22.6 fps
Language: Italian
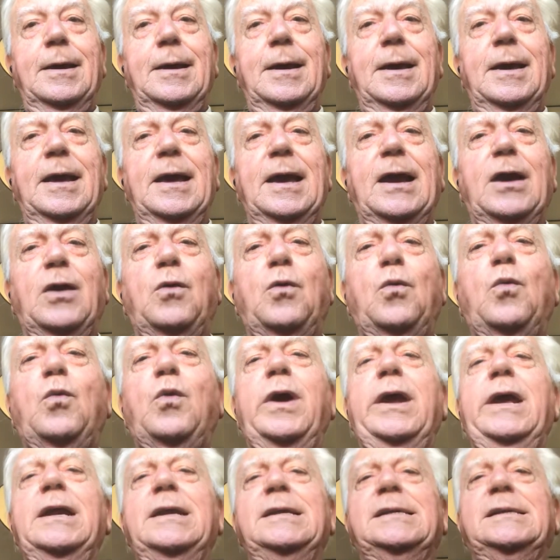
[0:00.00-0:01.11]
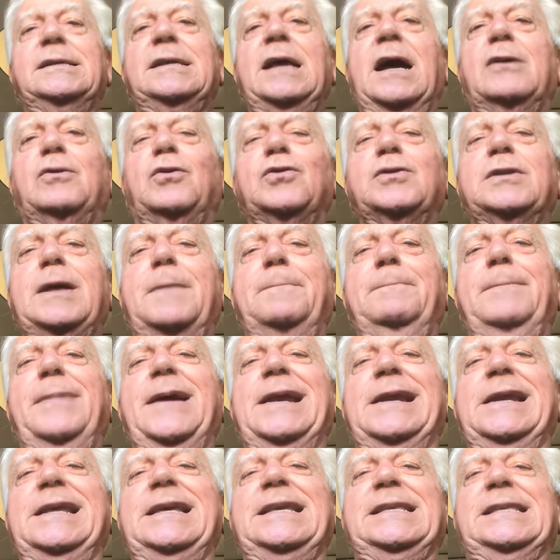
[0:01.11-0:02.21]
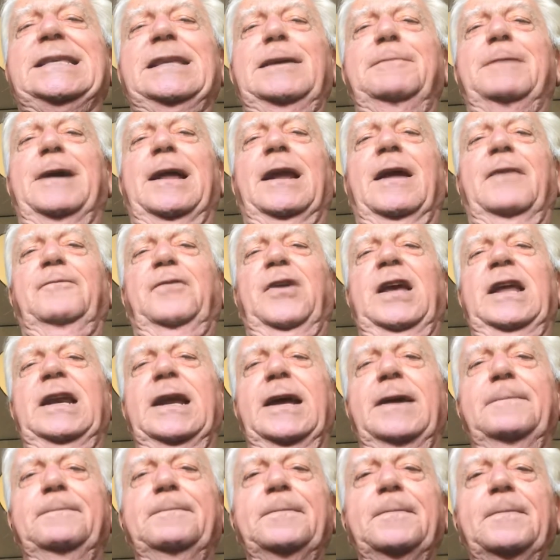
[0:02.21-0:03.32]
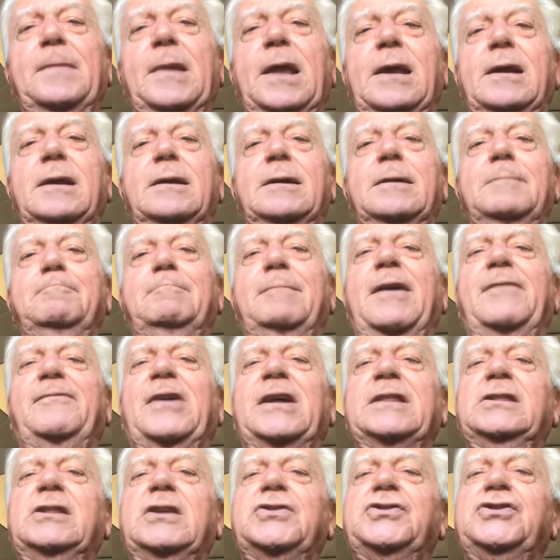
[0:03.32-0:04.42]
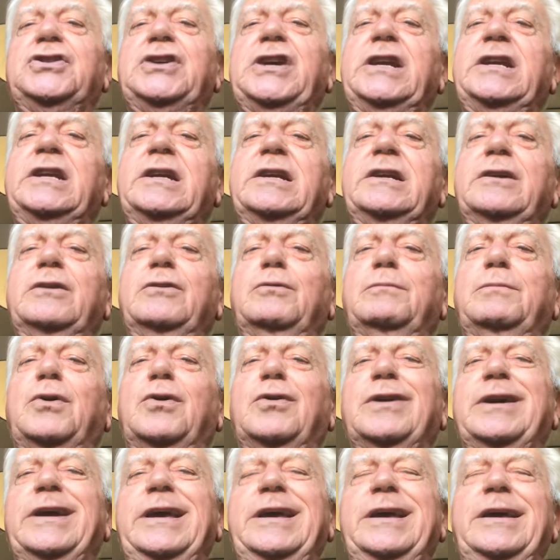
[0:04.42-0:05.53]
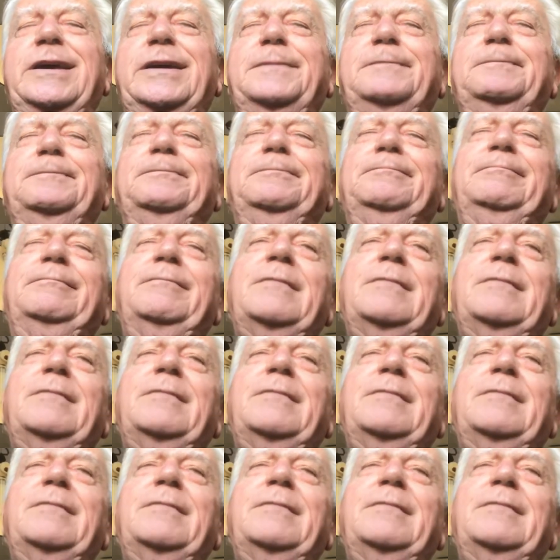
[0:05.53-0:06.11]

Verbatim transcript: E questa cosa bellissima alla fine mi ha fatto scendere un pochi,